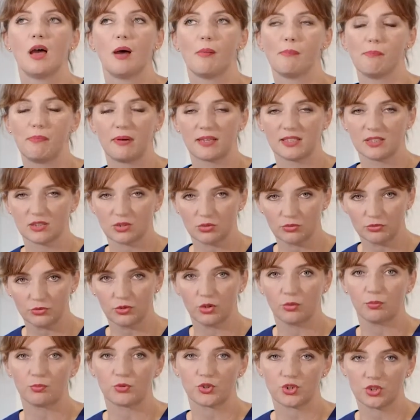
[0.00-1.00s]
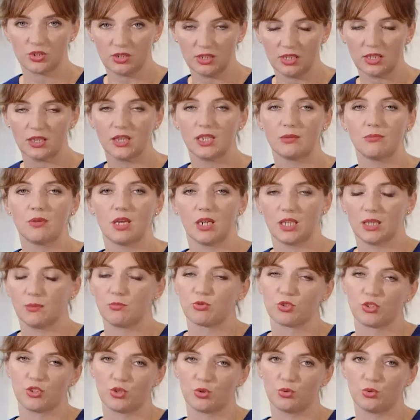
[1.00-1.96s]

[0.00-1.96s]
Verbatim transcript: bo zarówno przy jednym, jak i przy